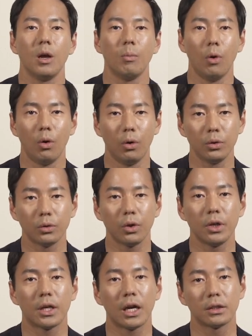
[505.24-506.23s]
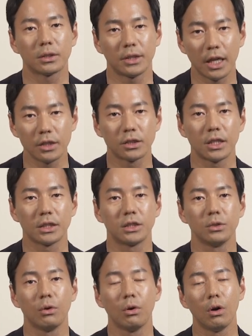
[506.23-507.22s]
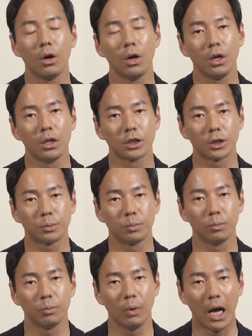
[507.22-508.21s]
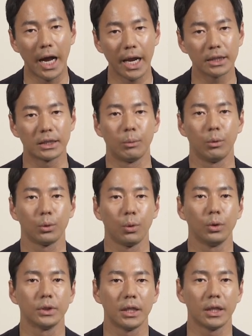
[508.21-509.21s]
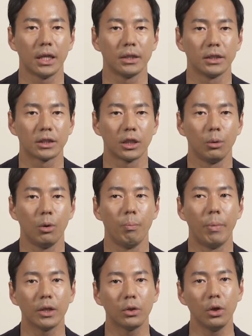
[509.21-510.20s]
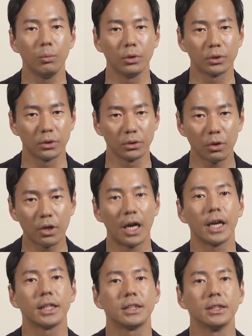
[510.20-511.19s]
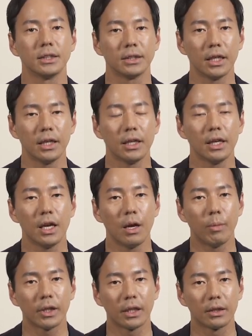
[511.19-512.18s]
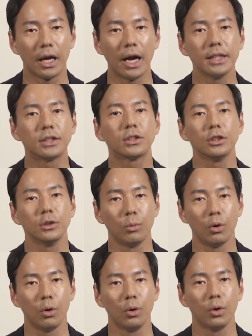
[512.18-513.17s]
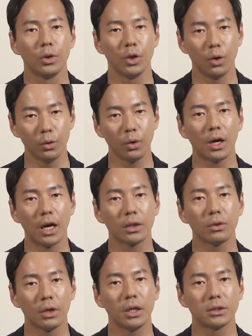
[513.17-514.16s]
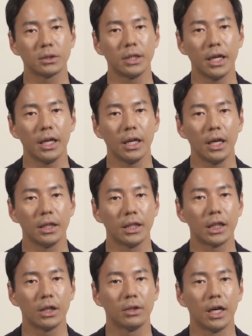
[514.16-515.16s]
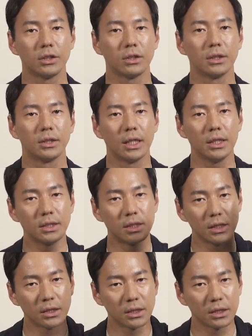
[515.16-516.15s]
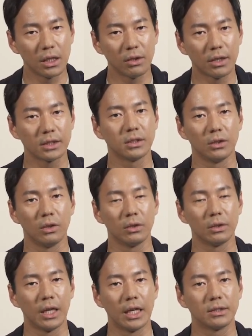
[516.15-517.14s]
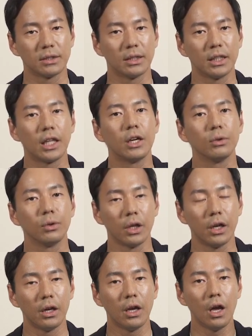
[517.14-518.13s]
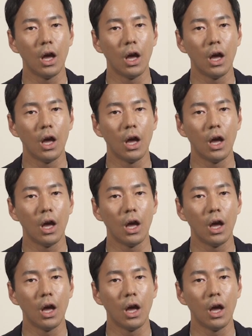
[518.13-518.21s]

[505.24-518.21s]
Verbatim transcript: もう本当に各選手たちの速さも当然なんですけどもバトルもすごく激しいんですねまた台数も日本のカートレースで出てる台数は全然違う数の台数が出てるので